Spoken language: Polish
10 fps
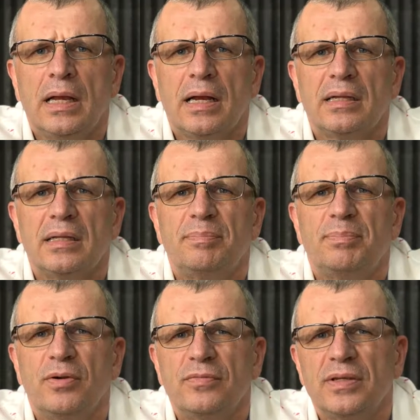ale
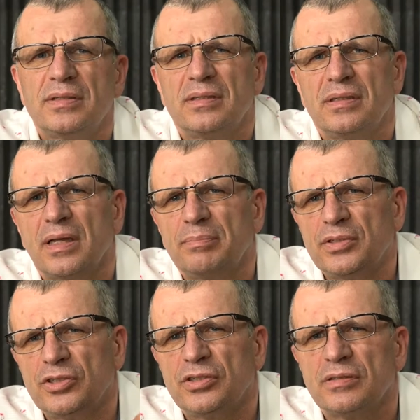powiedz, jak
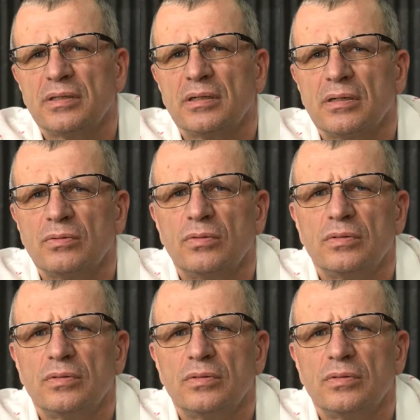będziesz się starał